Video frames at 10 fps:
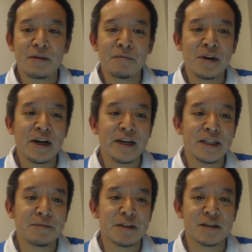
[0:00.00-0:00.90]
まあ、入っ
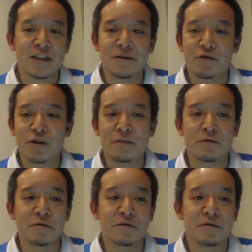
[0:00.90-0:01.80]
てますし
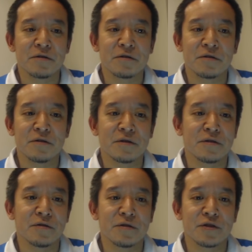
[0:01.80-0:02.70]
トラブル
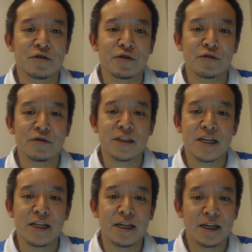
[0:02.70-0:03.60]
の状況を
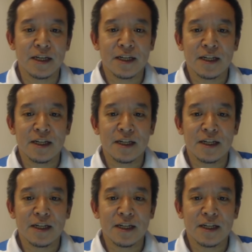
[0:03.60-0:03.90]
伝えた、